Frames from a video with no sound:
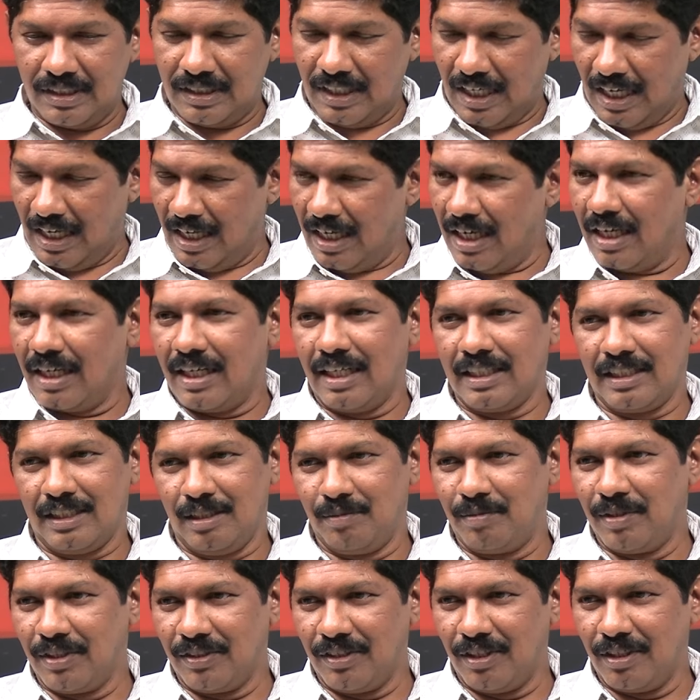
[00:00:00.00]
చాలా
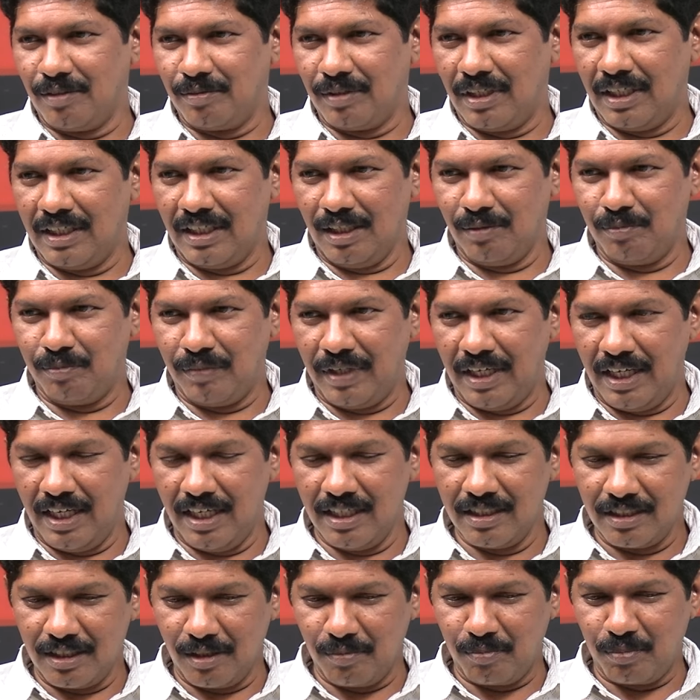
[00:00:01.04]
కష్టపడుతున్నాడు అంటే
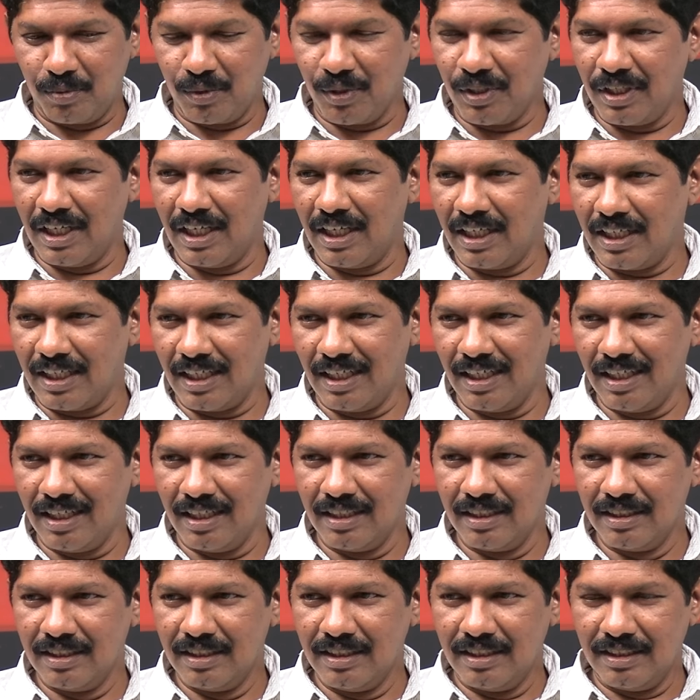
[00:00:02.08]
మహేష్ ఇప్పుడు దాకా
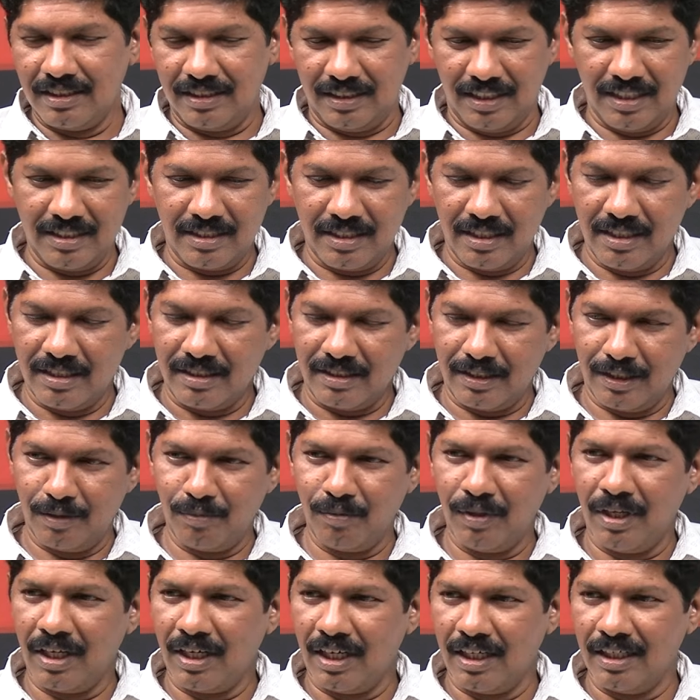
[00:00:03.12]
చేసిన
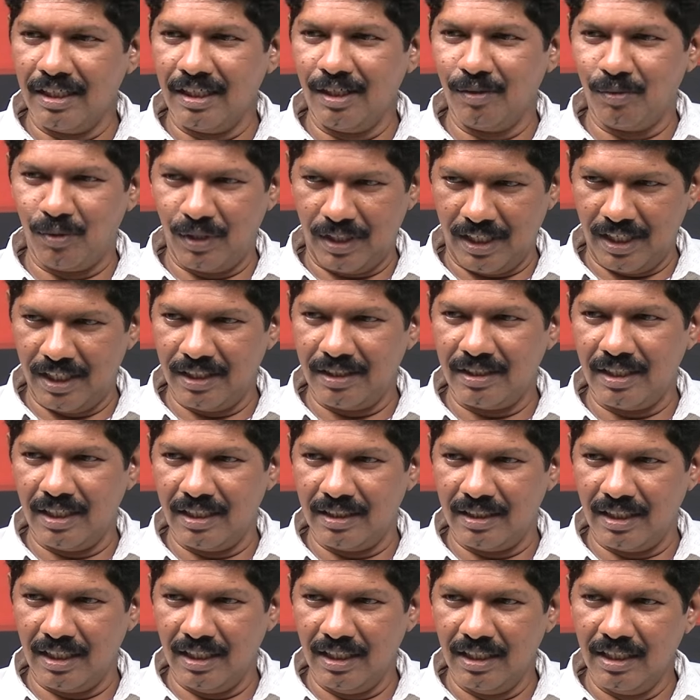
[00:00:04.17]
సినిమాలన్నీ ఒక ఎత్తు
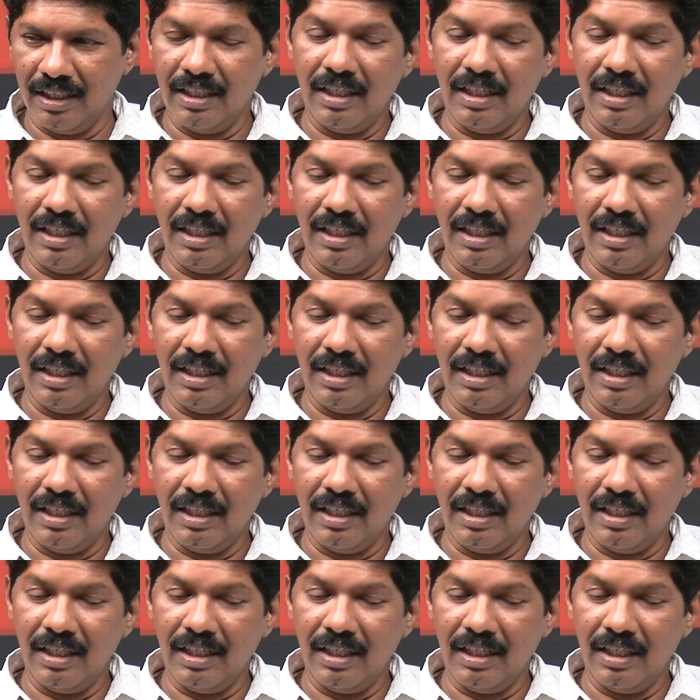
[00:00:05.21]
అయితే